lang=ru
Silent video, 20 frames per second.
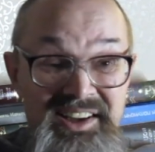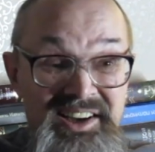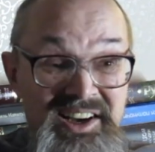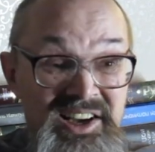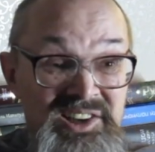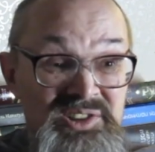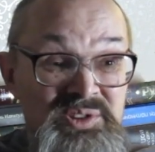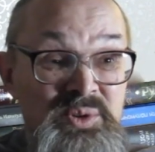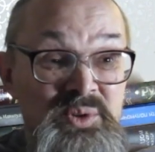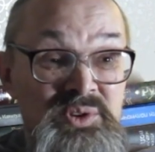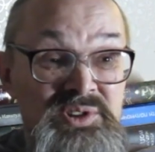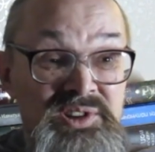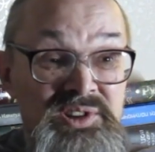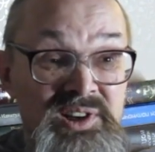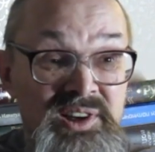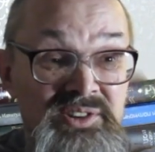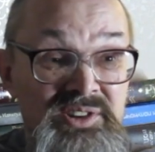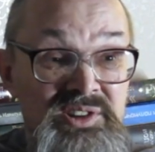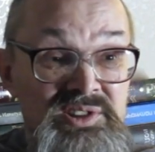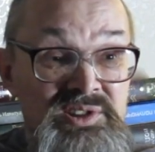А с другой
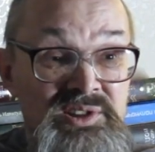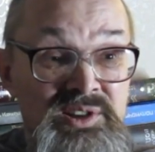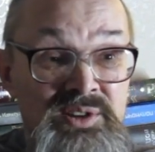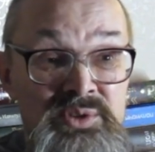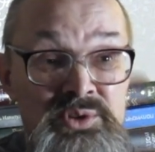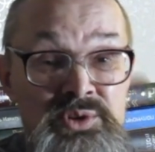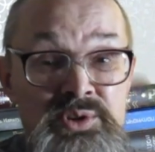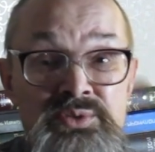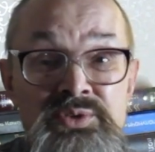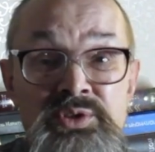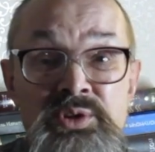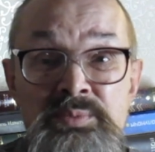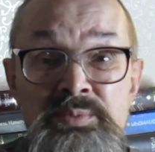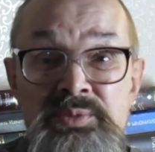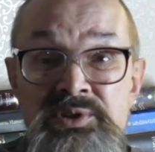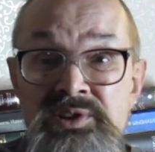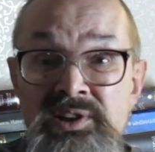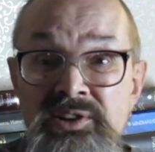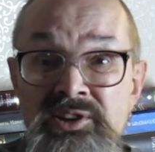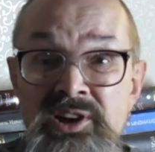стороны, из-за того, что все
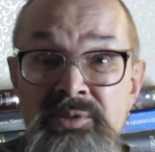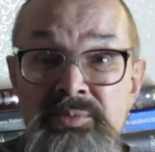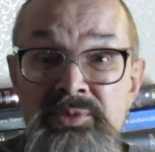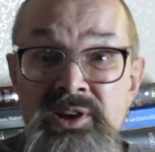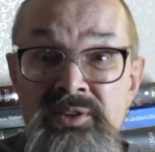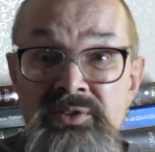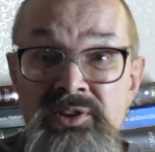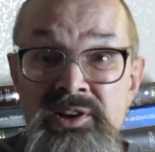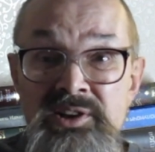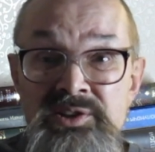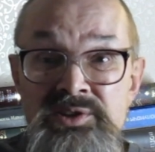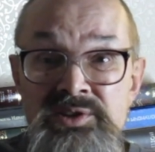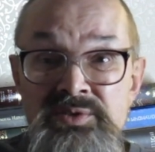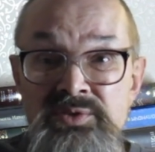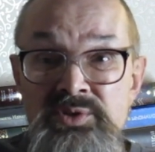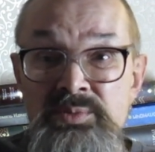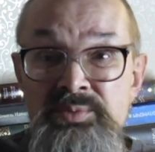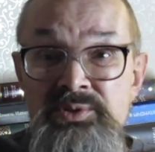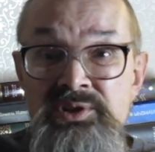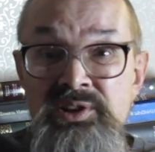постоянно обновляется,
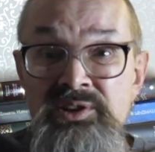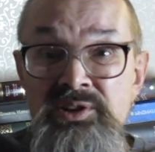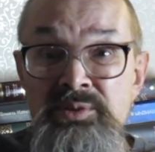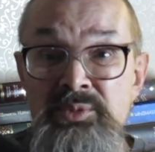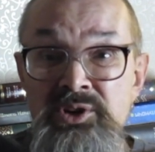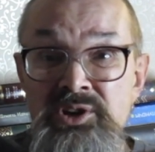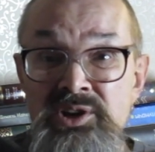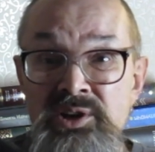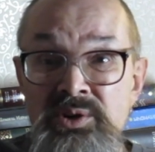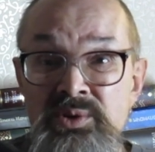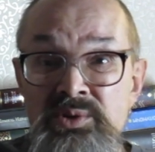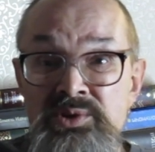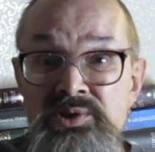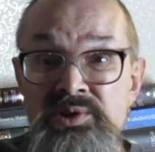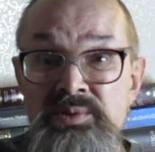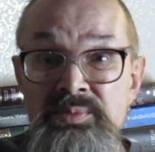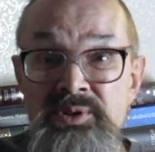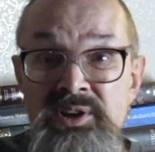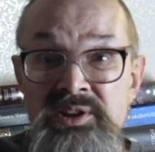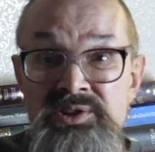все постоянно меняется,
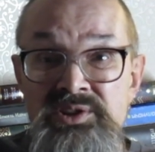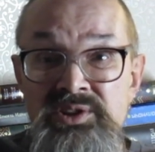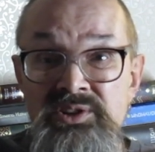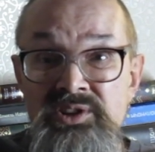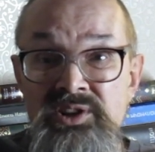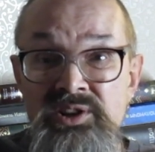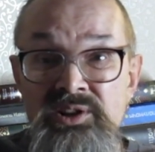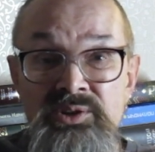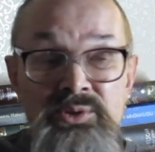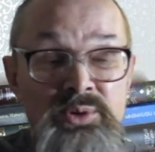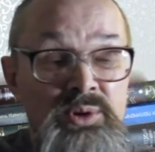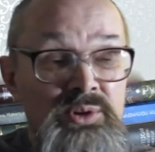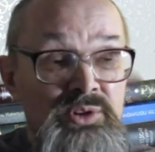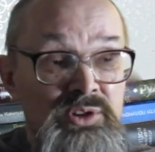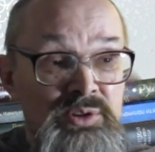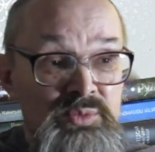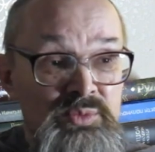пластинки электронной